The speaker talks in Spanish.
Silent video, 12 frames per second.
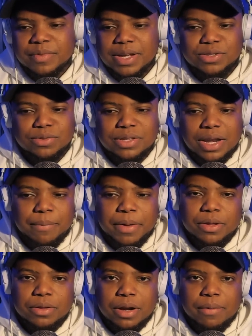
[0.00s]
Hace un
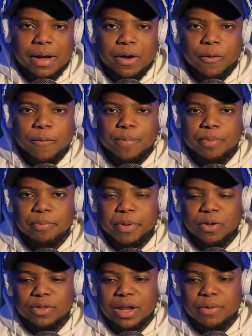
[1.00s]
tremendo trabajo,
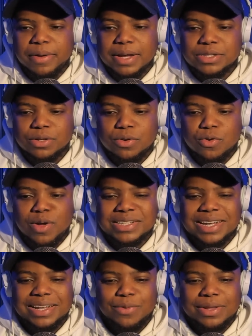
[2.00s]
pero tal vez no,
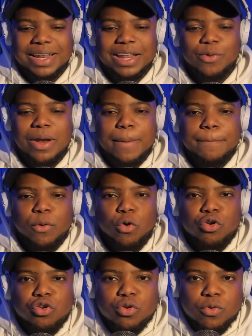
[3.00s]
no ha tenido el
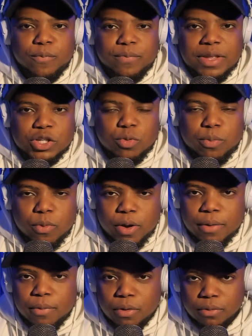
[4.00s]
apoyo de su
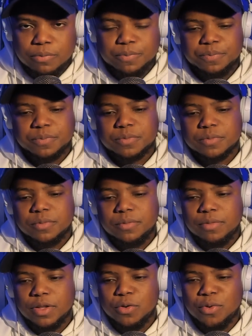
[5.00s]
pueblo,
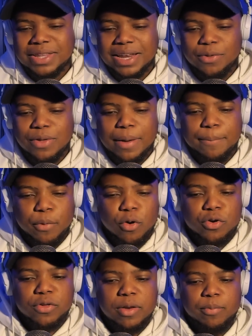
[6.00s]
no ha tenido el
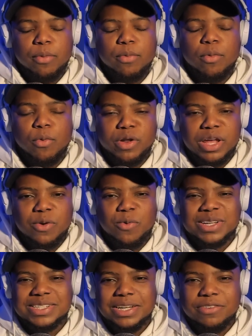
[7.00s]
apoyo del pueblo
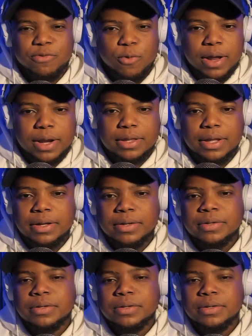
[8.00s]
boricua así fuerte.